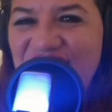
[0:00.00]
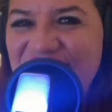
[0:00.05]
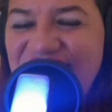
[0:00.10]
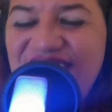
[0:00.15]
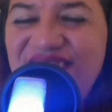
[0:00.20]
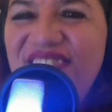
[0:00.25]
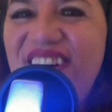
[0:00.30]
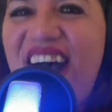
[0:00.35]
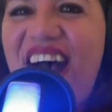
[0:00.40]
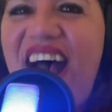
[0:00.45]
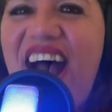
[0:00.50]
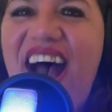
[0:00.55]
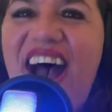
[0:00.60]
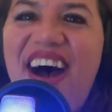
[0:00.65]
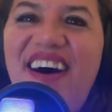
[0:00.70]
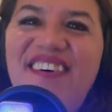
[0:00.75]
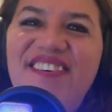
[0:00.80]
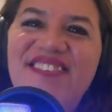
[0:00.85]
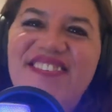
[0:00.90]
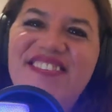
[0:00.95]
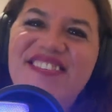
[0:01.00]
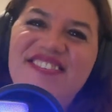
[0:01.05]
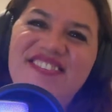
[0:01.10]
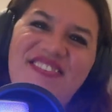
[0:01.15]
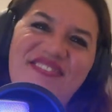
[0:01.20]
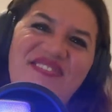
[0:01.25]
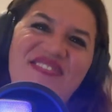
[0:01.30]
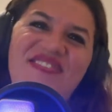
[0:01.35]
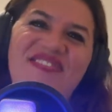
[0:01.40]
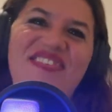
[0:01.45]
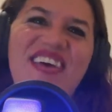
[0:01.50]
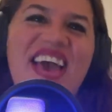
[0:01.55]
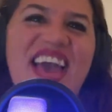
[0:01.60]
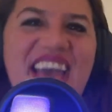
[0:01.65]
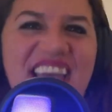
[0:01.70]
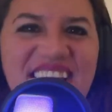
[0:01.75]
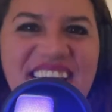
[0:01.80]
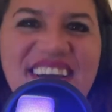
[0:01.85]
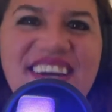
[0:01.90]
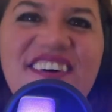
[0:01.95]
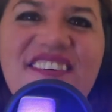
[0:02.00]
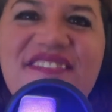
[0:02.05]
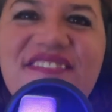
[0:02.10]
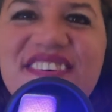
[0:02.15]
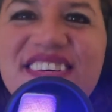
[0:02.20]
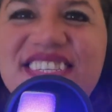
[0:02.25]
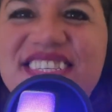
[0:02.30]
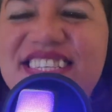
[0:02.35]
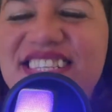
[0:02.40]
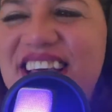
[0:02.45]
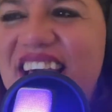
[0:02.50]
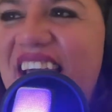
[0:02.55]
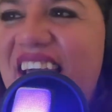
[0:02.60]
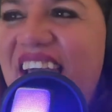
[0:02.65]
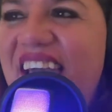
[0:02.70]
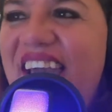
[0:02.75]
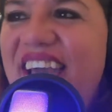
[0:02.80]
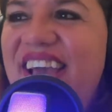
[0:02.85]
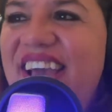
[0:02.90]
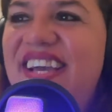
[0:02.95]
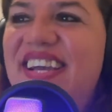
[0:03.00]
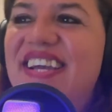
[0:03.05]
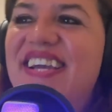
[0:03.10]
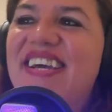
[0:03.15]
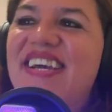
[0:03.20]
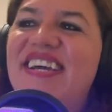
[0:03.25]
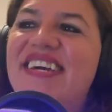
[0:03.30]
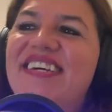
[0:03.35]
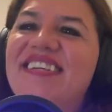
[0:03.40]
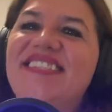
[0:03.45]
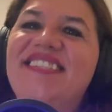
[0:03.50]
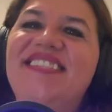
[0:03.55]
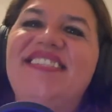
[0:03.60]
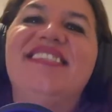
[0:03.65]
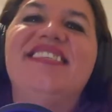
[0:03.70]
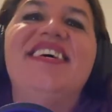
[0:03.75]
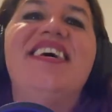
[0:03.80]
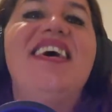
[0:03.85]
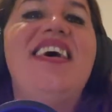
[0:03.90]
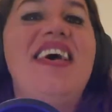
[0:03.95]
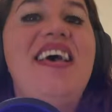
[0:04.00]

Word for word: Olá, ah, pessoal, tudo bem com vocês?